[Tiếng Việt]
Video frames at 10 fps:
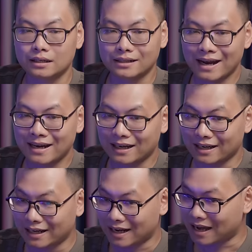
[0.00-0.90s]
đây
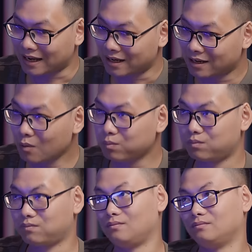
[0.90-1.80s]
là cái cốc,
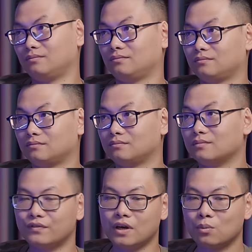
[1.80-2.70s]

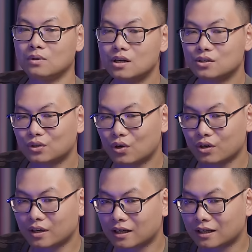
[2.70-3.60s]
bởi vì ông đưa cho
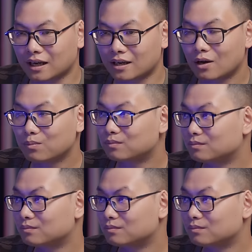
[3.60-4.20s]
tôi cái cốc,